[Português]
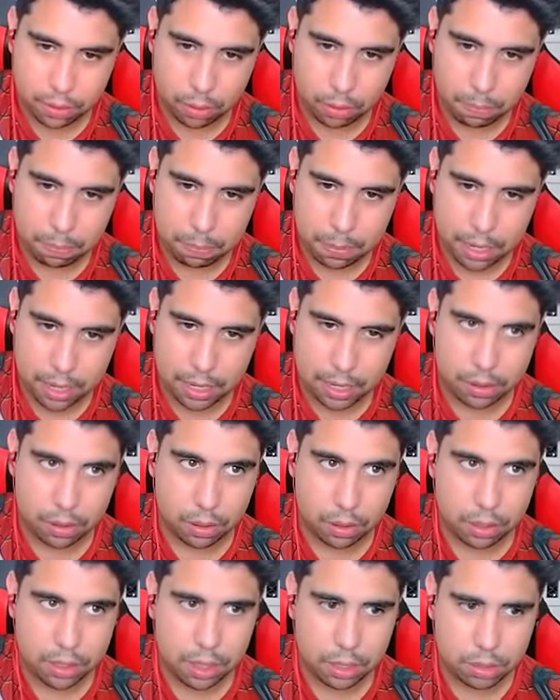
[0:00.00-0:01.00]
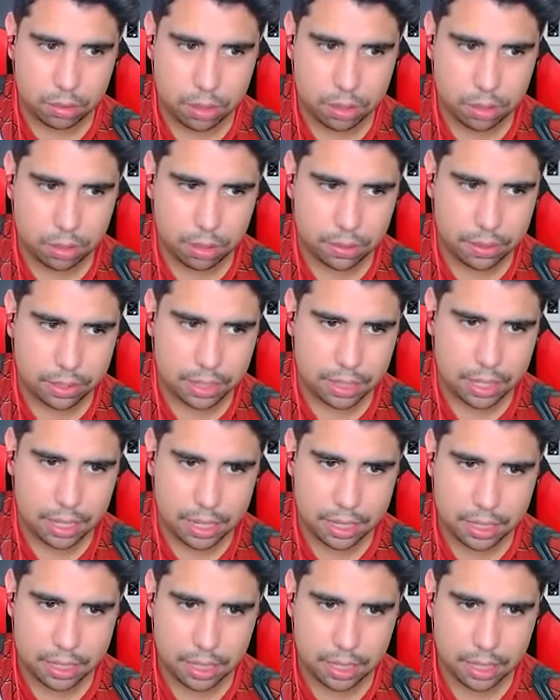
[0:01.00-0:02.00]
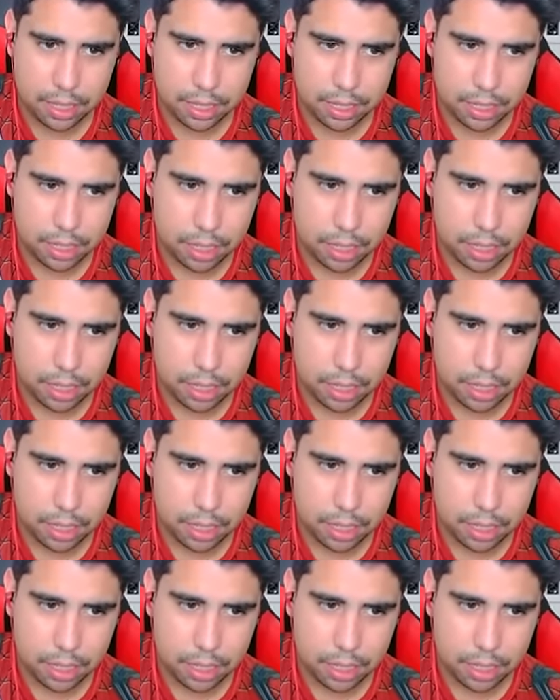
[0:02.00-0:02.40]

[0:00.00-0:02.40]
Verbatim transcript: Opa! Nossa, ele conseguiu levantar da rasteira, galera.